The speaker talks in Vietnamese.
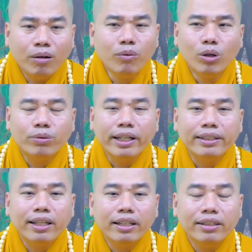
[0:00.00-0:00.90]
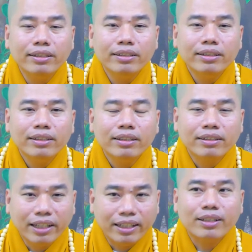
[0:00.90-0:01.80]
Không buồn phiền chi
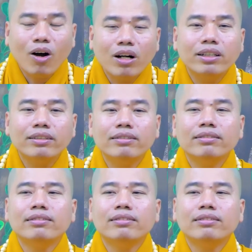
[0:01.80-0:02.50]
Vậy thì thoát rồi